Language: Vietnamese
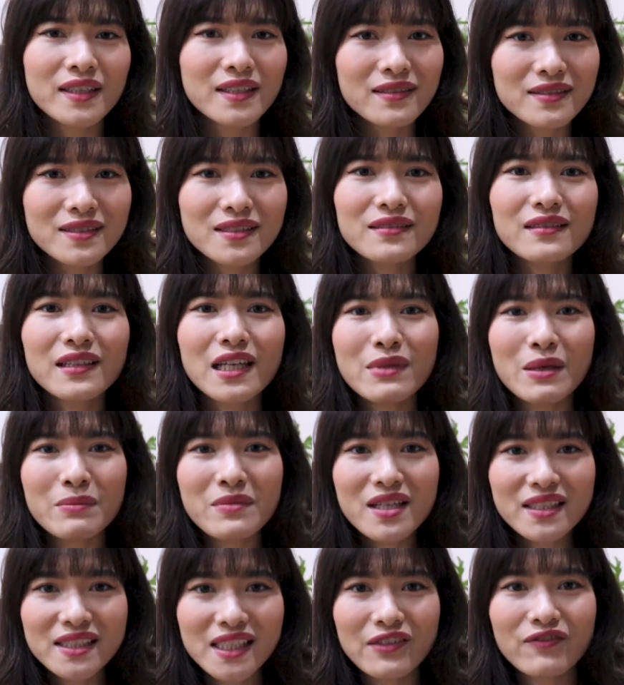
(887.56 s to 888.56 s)
thực sự khi mà
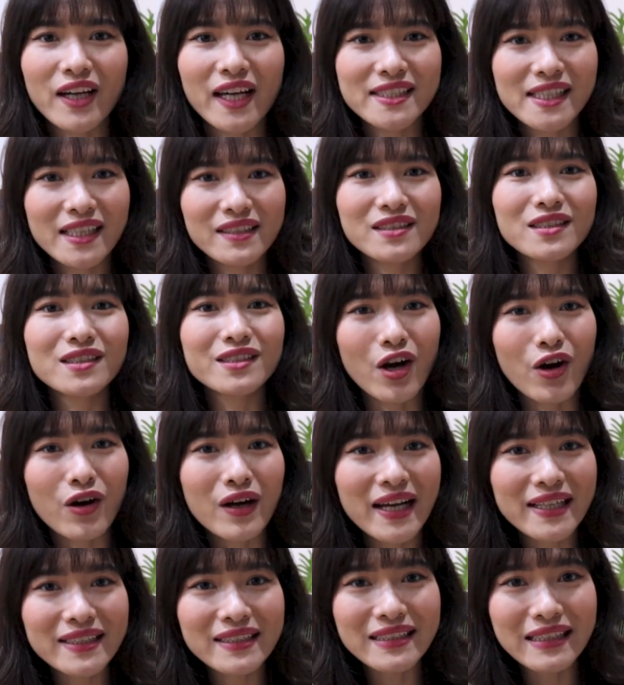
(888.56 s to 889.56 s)
bước chân vào cái chặng đường khó
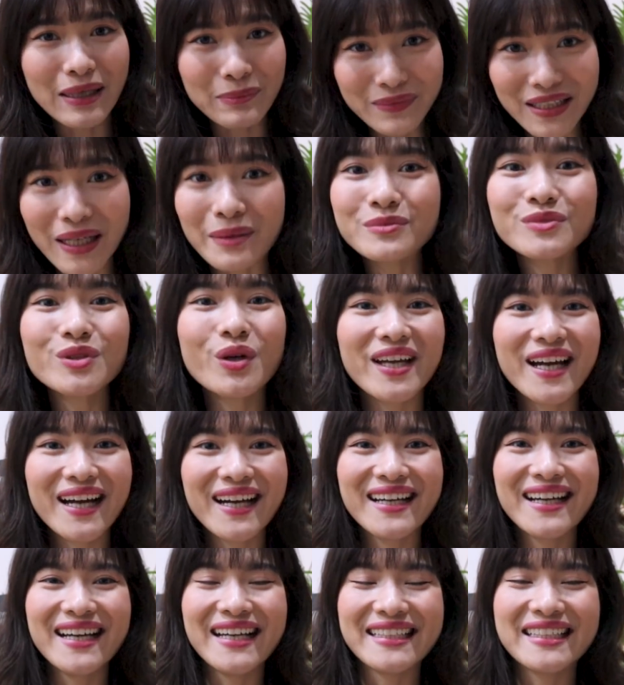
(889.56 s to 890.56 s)
khăn lắm lắm rồi á